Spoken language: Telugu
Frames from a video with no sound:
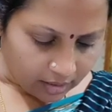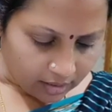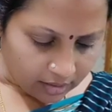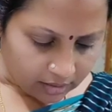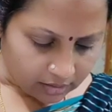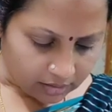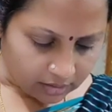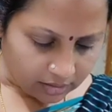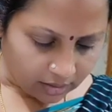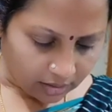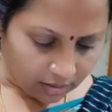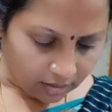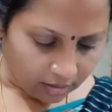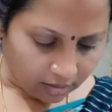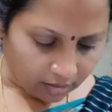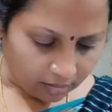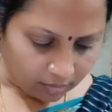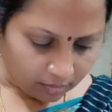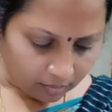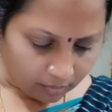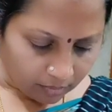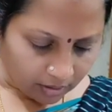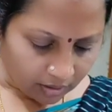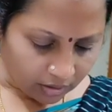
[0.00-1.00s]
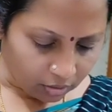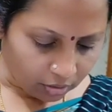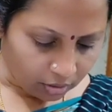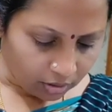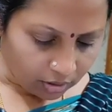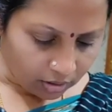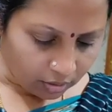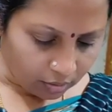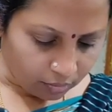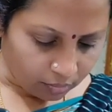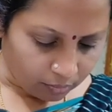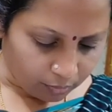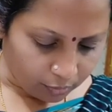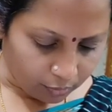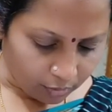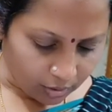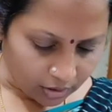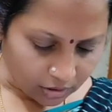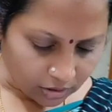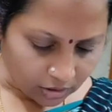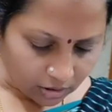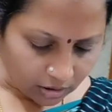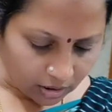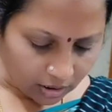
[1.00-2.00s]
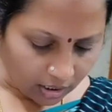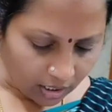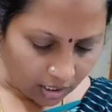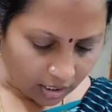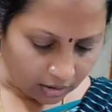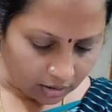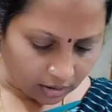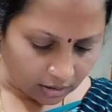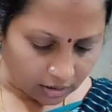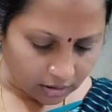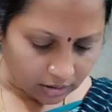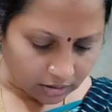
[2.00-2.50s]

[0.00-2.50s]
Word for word: శ్రీ మిడిదోటి పూర్ణచందర్ గారికి